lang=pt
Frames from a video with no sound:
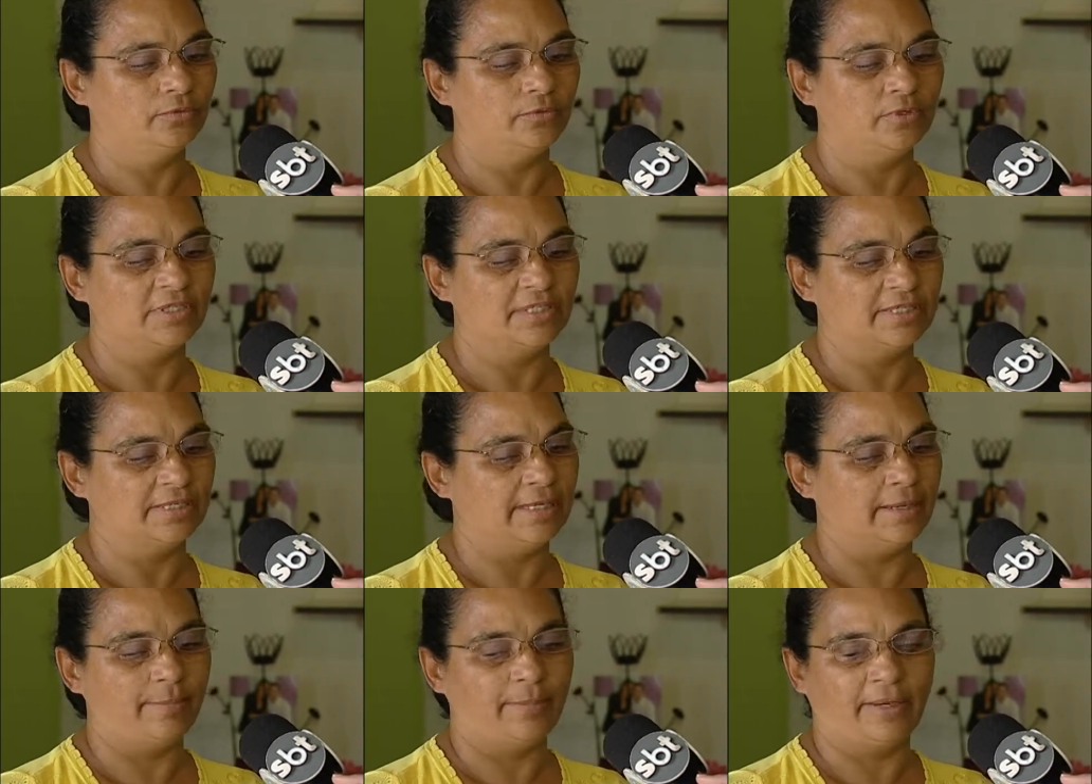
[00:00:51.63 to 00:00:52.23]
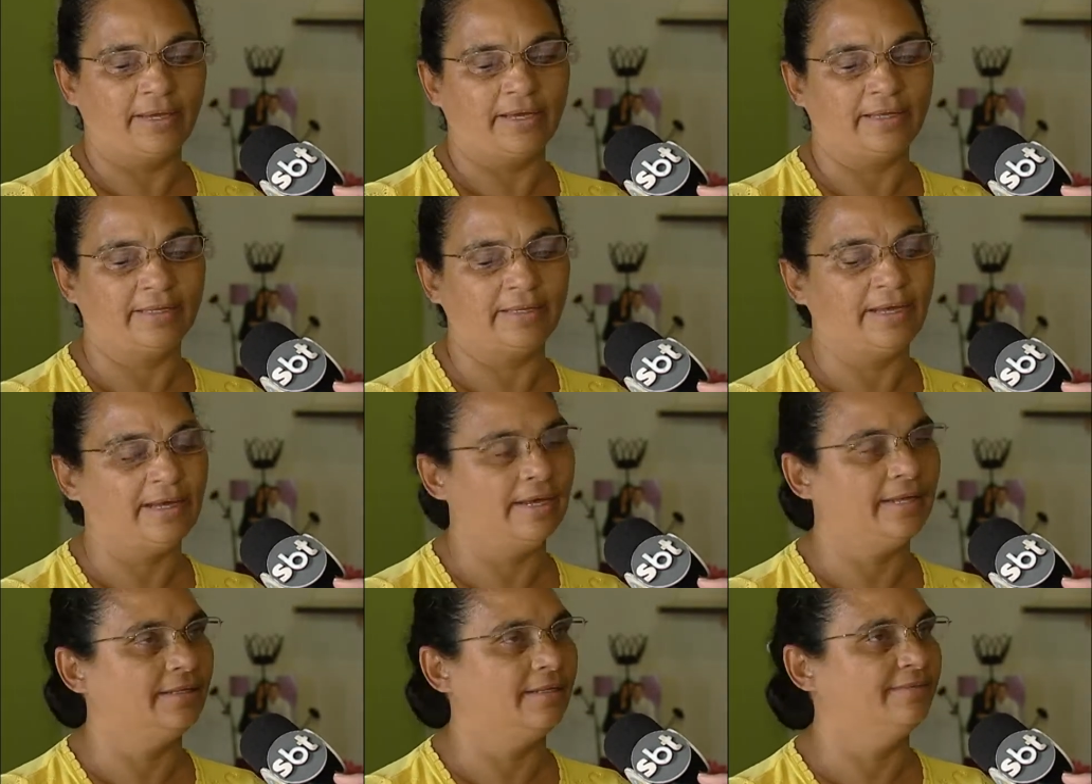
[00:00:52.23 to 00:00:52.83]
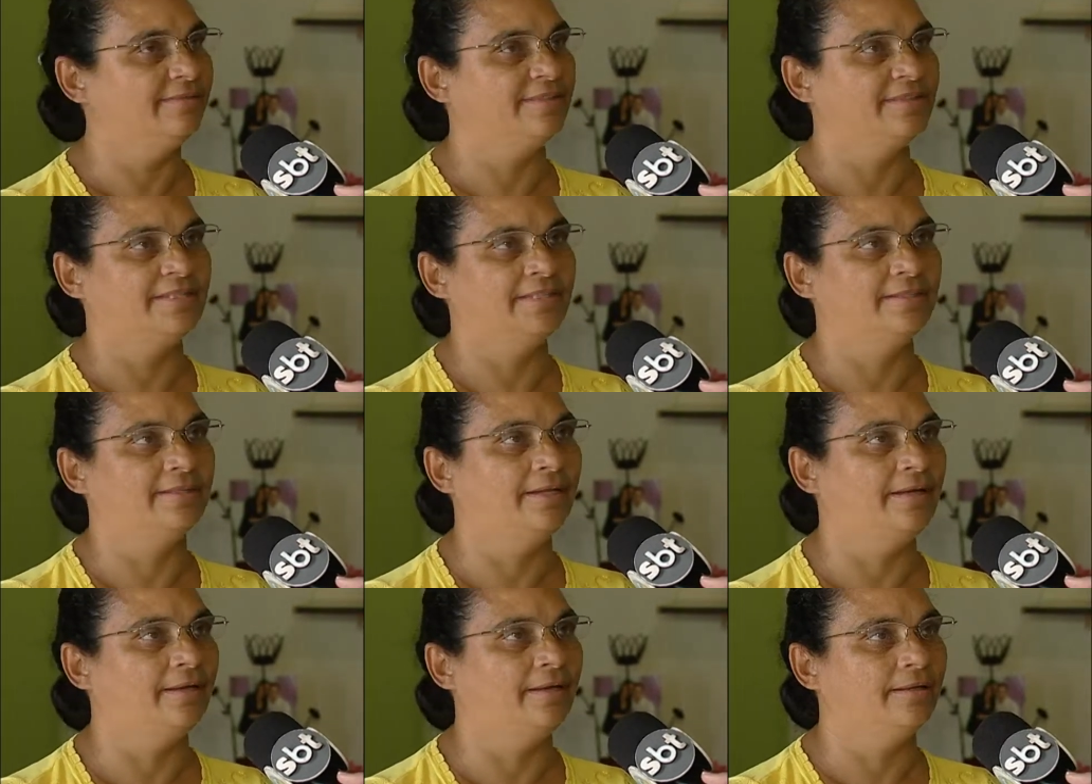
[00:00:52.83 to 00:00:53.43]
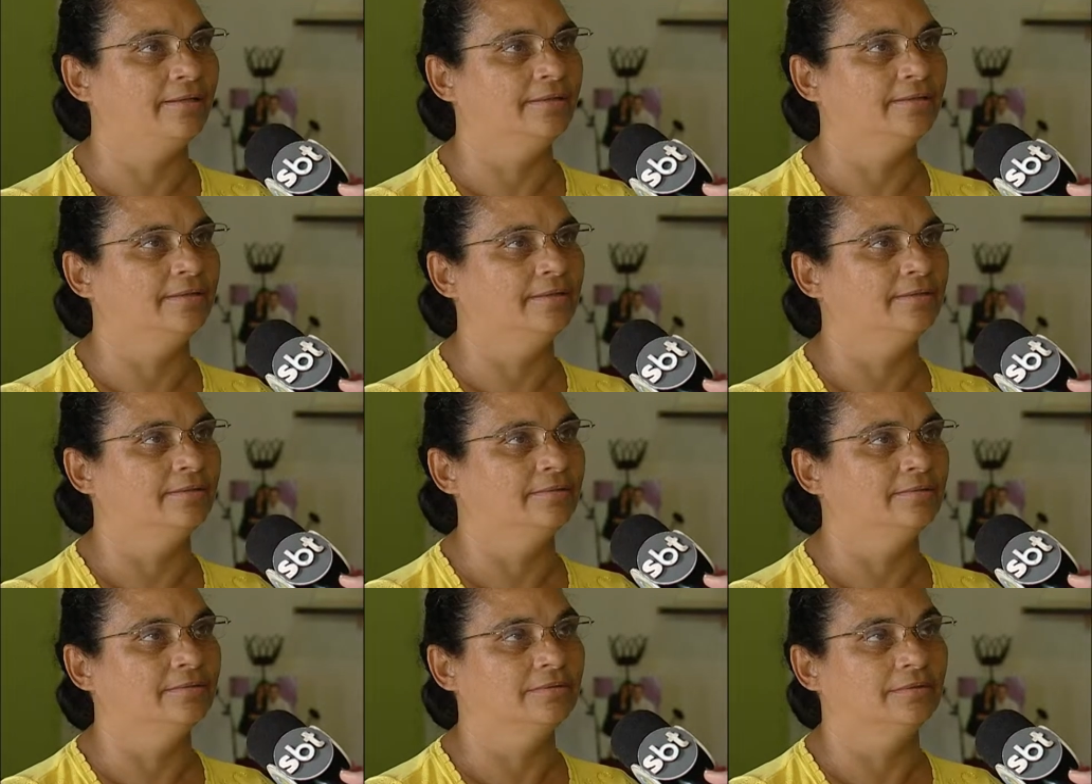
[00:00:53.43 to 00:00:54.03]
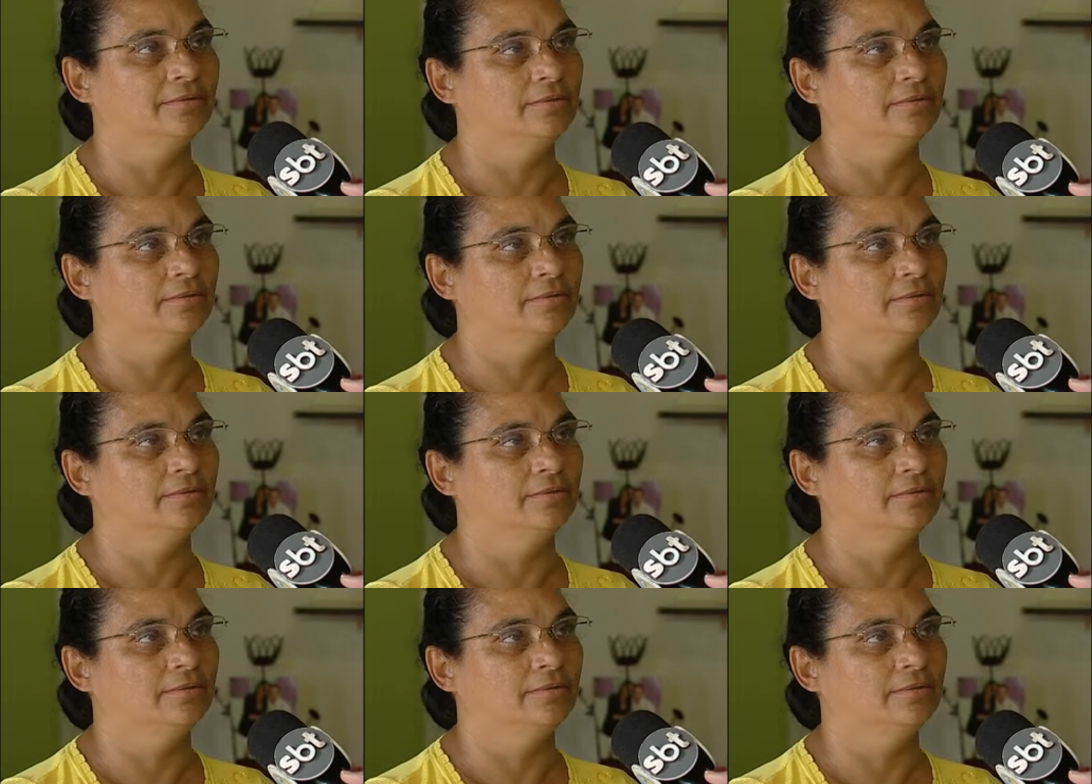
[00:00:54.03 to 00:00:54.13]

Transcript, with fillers: conseguia pegar nada, fazer nada.